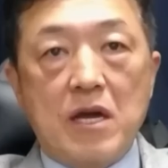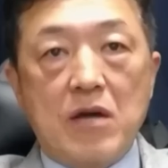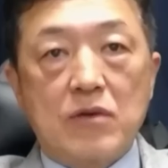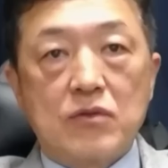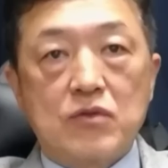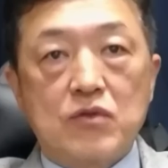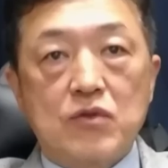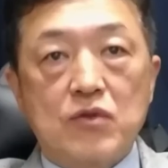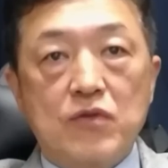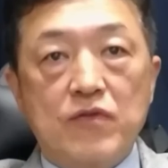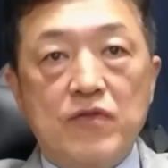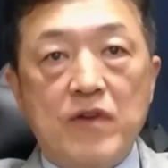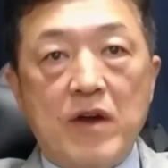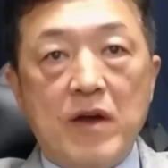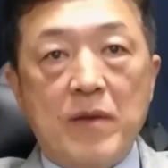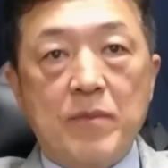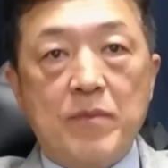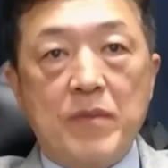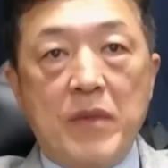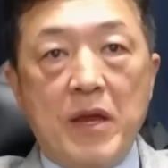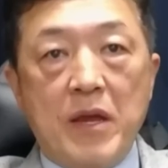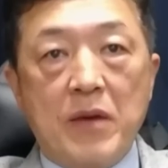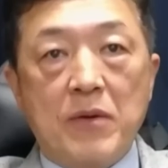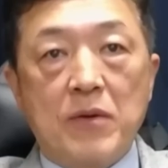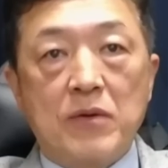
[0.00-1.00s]
要触
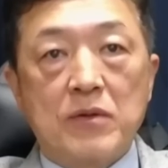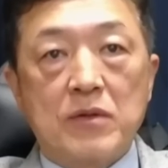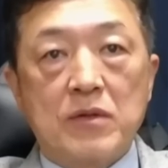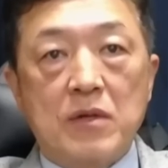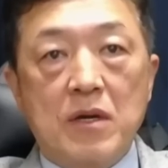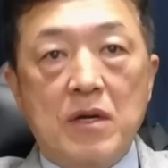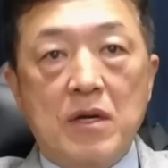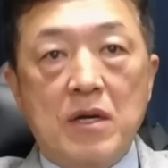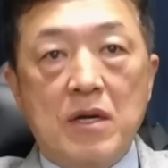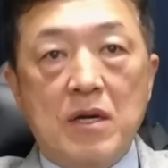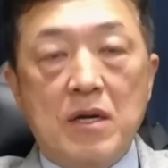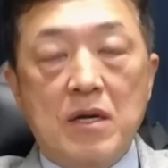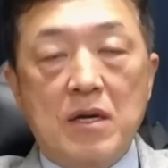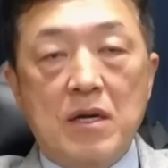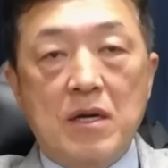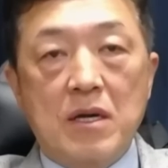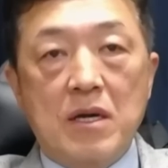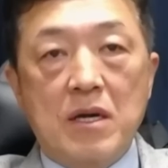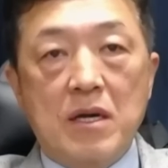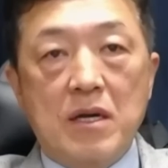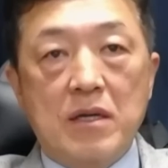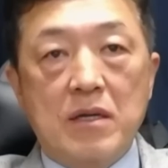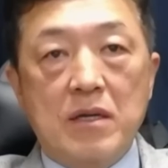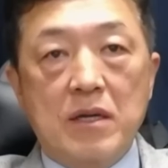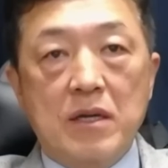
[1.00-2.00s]
犯美国的
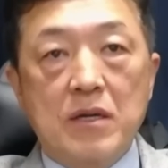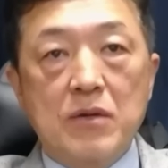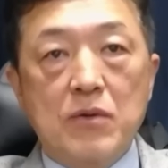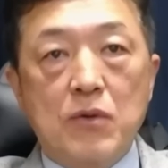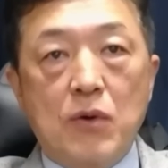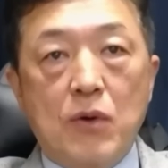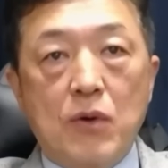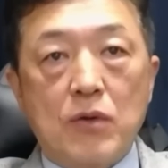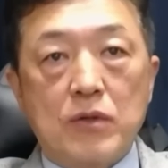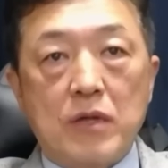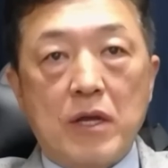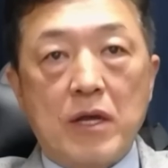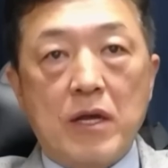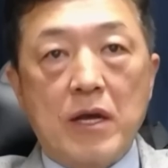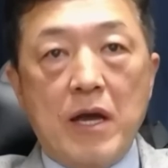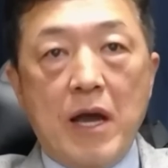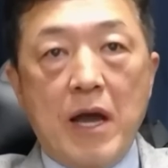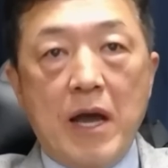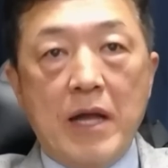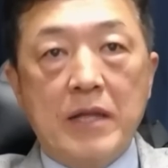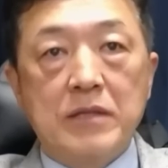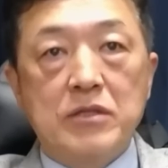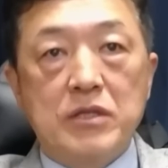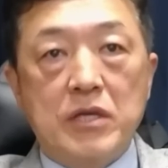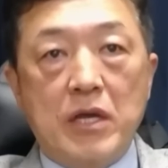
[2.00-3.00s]
呃领空的一
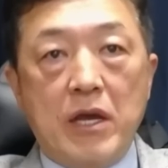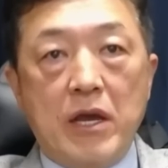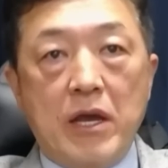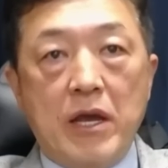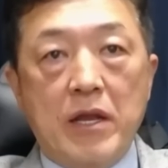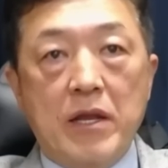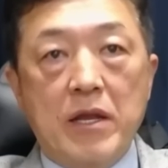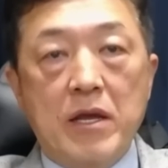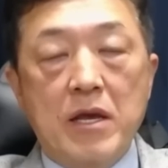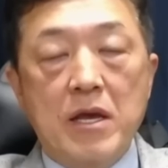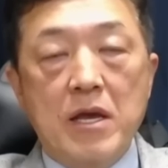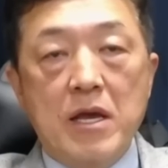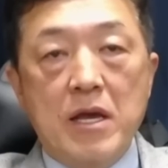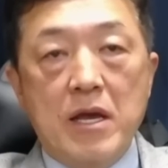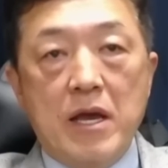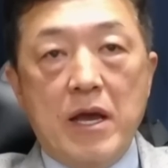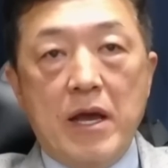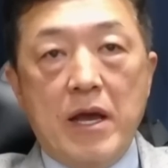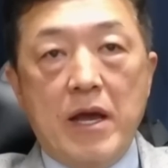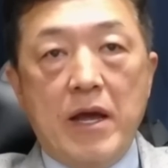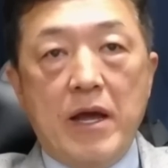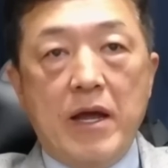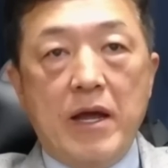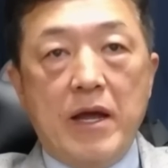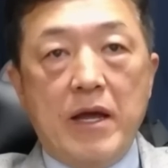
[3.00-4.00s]
个安全，
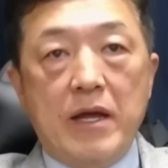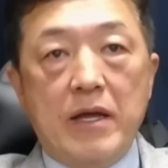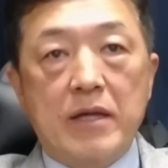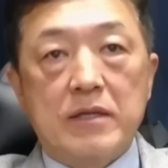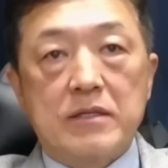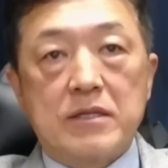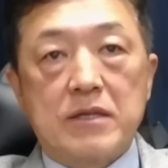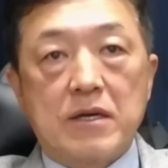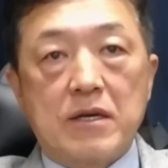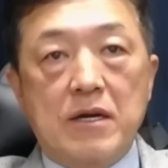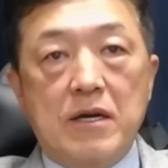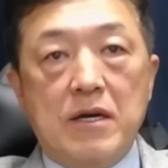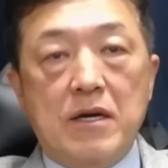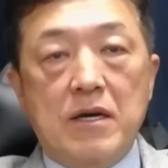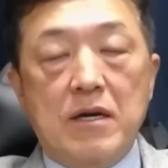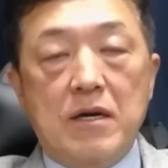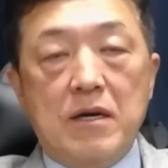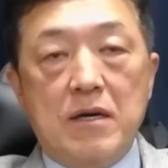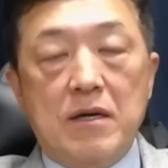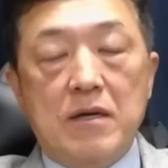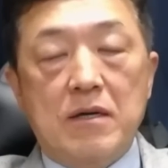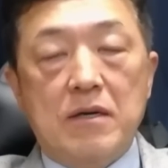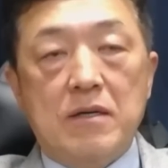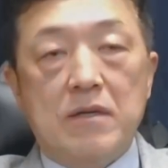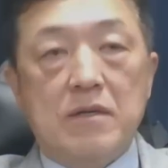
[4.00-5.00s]
呃，这
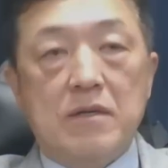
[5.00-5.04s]
个